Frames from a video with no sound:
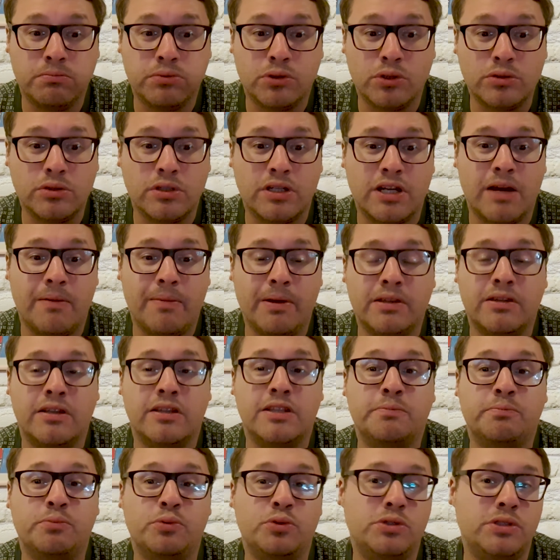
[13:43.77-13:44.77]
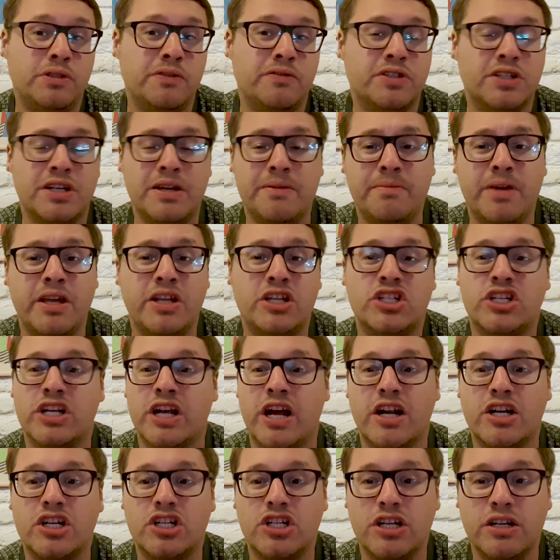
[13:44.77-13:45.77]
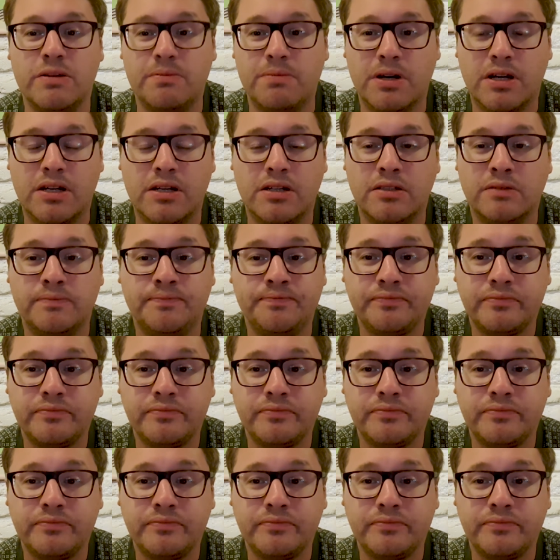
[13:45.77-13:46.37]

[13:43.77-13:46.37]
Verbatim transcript: просто команда, допустившая меньше ошибок,